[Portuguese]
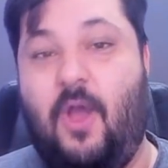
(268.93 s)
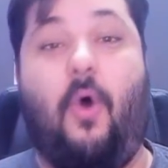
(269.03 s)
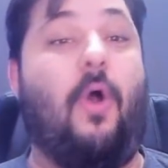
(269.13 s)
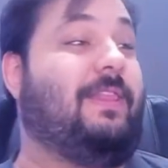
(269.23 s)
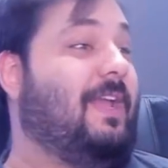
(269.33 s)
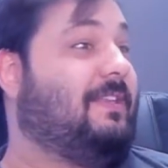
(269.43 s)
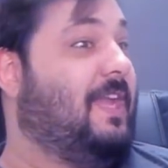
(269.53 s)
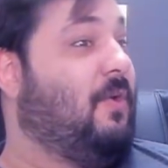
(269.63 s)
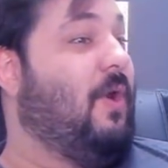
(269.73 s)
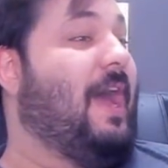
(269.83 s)

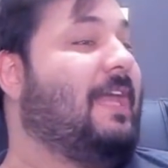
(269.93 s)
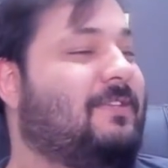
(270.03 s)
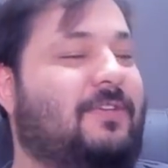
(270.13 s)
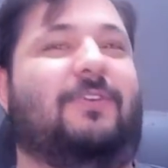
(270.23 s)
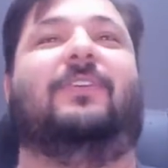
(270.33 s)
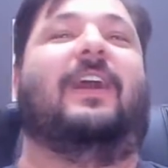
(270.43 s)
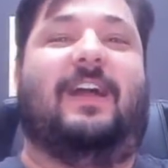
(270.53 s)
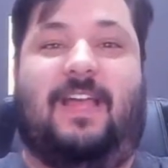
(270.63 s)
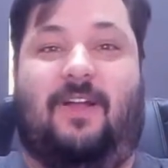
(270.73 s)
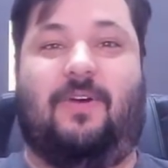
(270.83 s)
84!
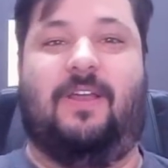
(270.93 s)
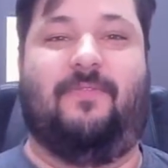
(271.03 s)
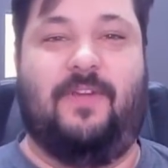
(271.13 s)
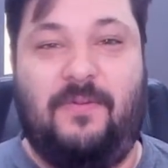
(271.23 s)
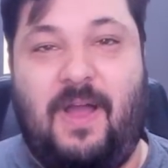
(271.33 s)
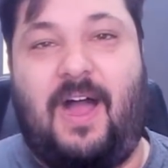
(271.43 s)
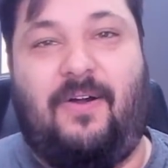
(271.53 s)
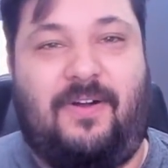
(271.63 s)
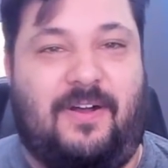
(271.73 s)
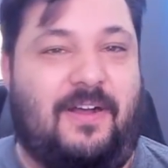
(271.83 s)
Aí agora foi
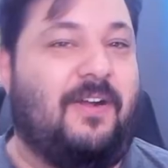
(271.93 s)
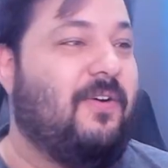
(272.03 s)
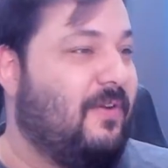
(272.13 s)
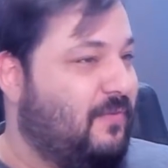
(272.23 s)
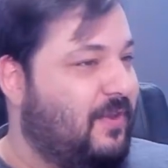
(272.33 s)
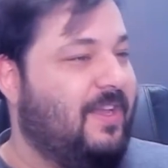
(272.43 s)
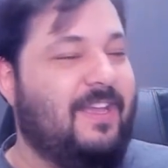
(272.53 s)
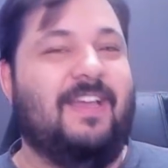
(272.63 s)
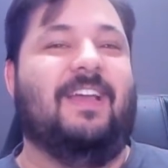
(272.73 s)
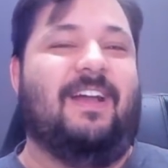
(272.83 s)
igual, ó. Agora
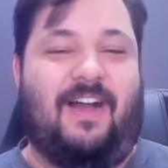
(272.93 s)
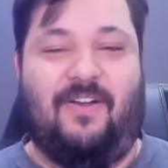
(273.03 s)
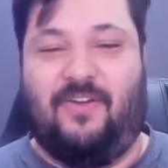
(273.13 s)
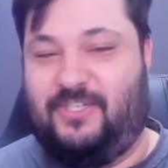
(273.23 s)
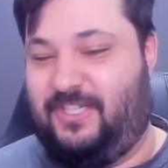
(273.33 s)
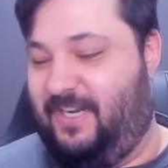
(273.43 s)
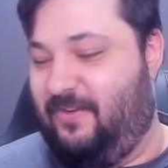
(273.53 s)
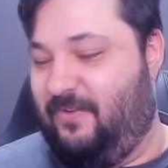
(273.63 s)
foi. Agora eu cheguei em algum